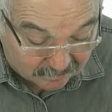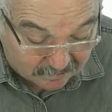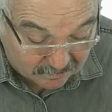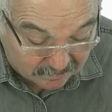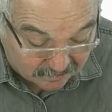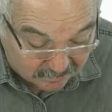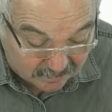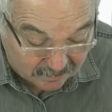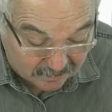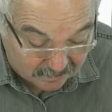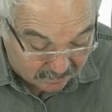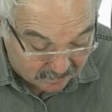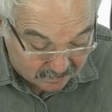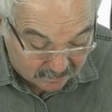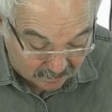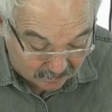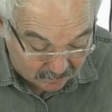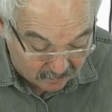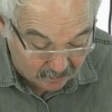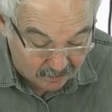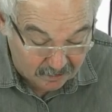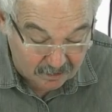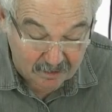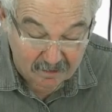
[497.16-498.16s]
так сказать,
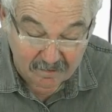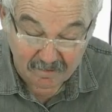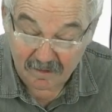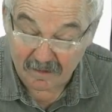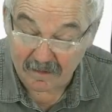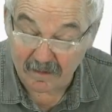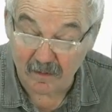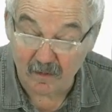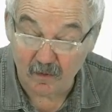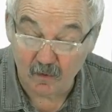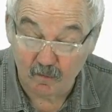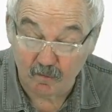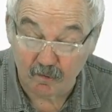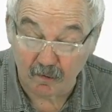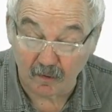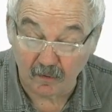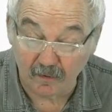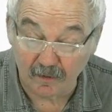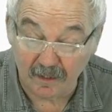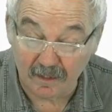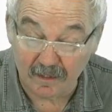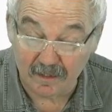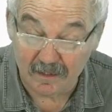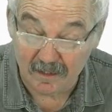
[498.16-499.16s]
такой квазиупругий